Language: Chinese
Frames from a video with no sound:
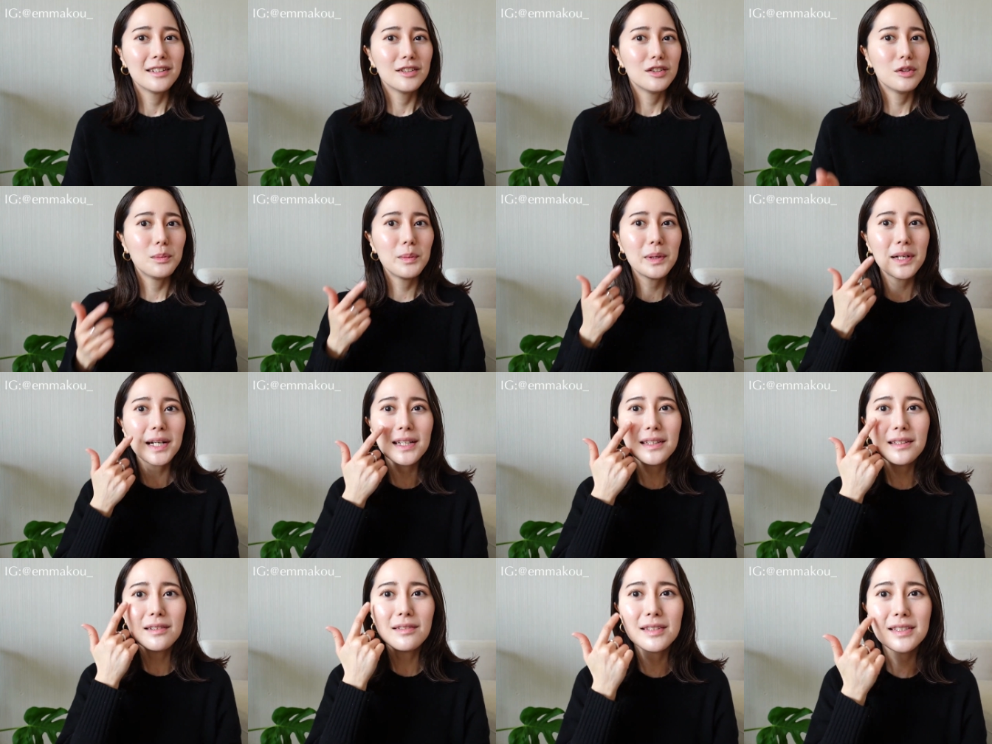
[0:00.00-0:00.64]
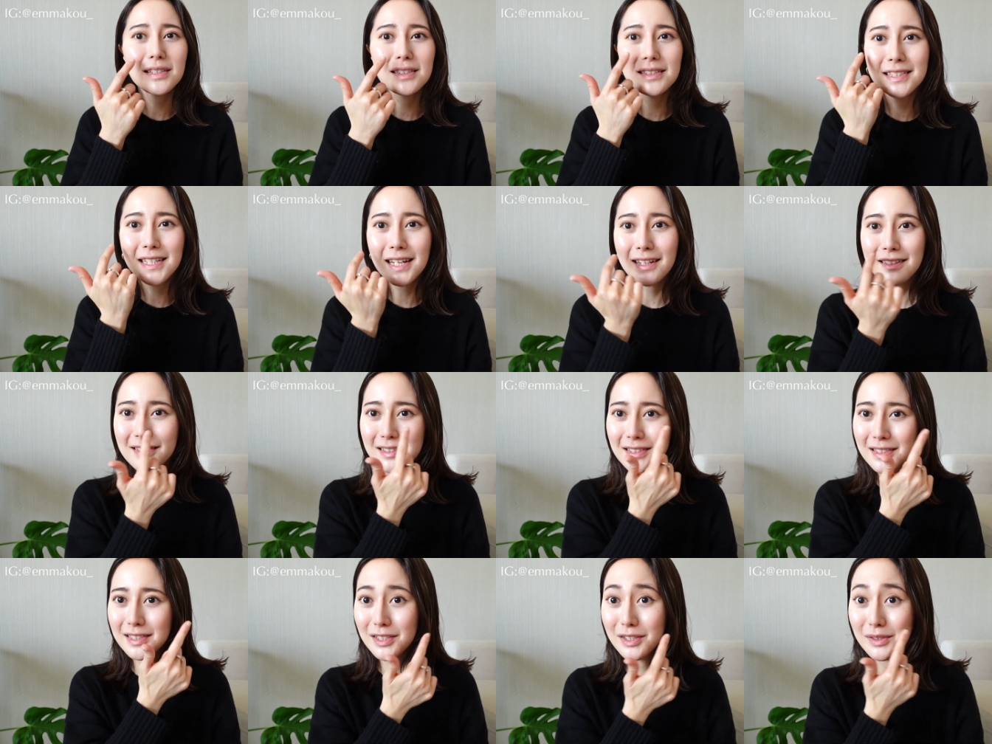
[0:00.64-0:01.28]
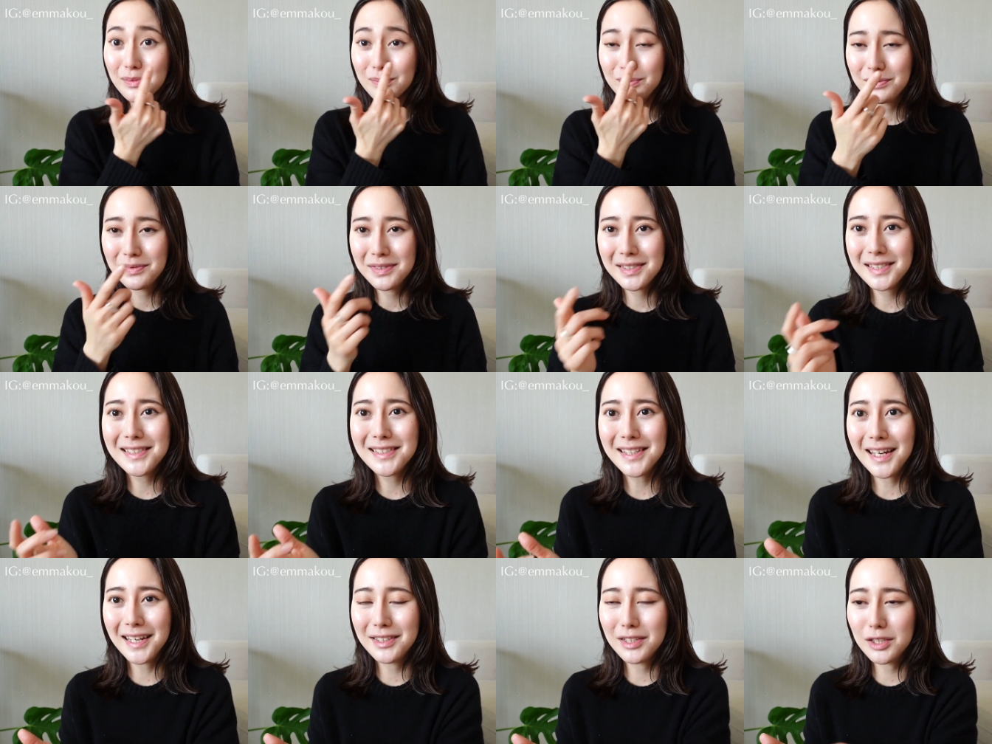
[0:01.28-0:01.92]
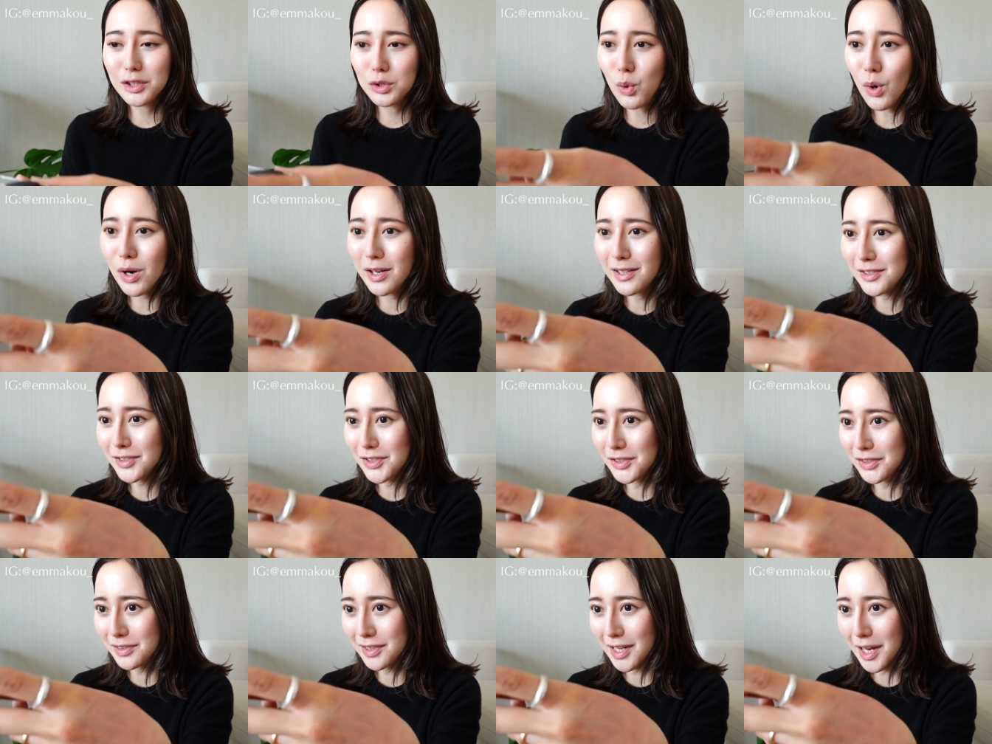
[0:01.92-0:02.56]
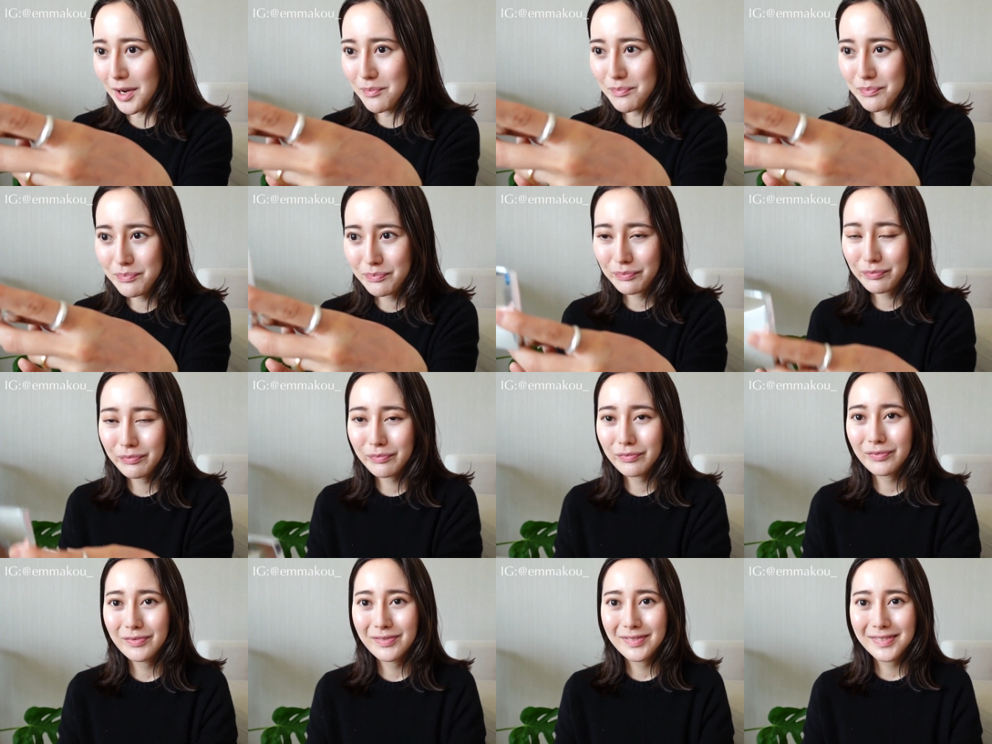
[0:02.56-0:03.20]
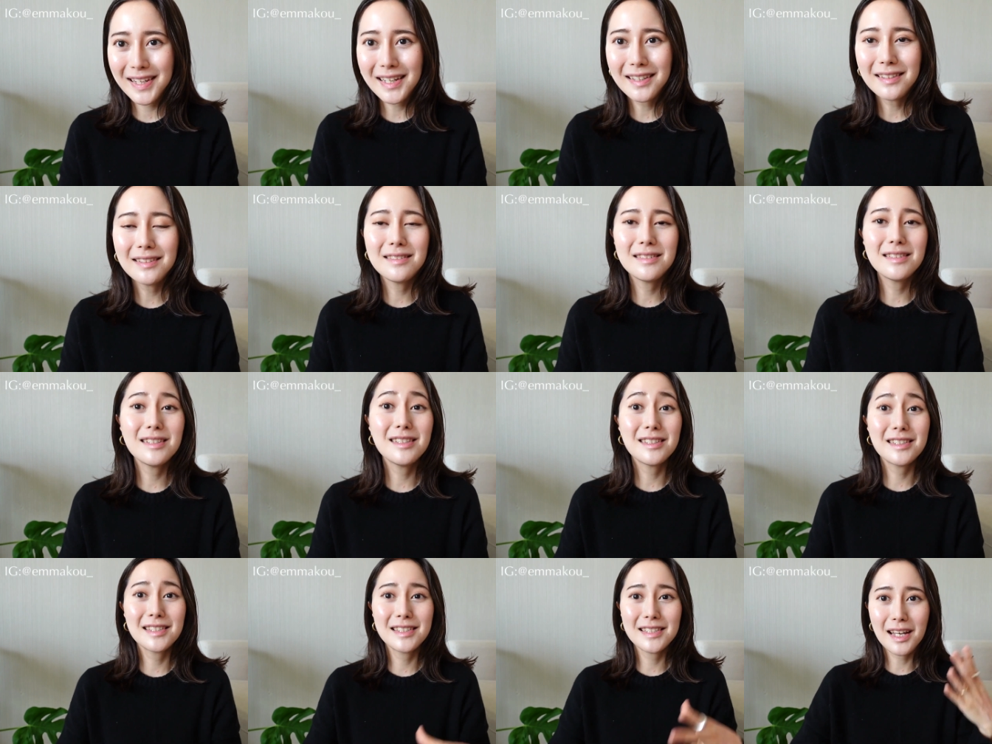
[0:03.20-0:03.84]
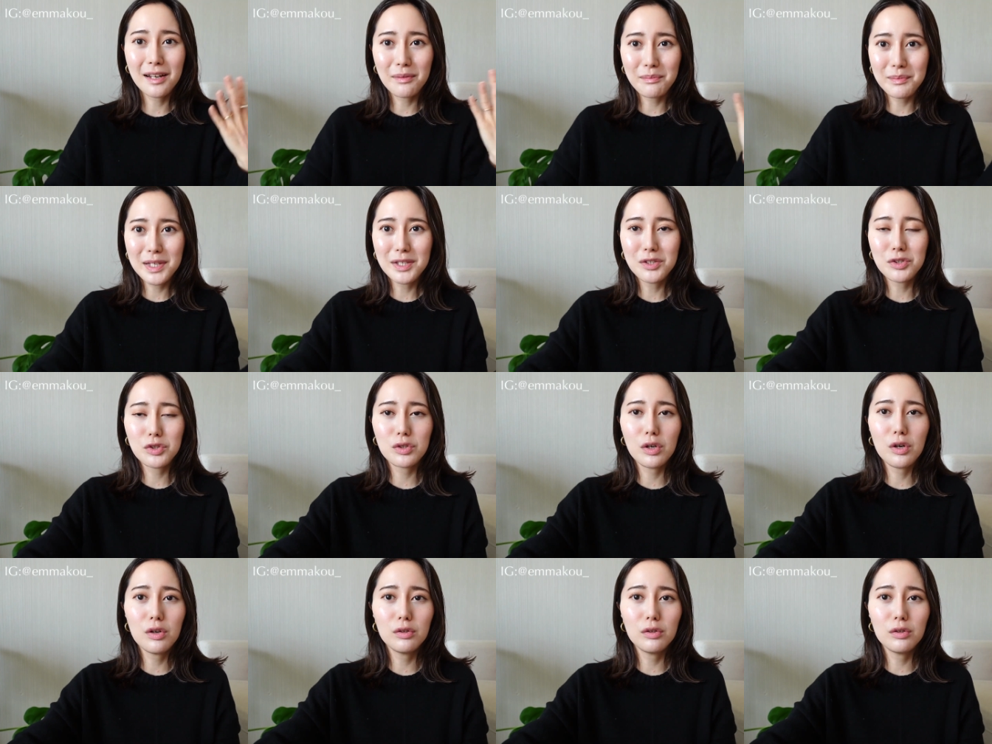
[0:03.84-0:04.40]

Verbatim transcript: 有没有看到这个这样子的自然的光泽感？那呢，这上面之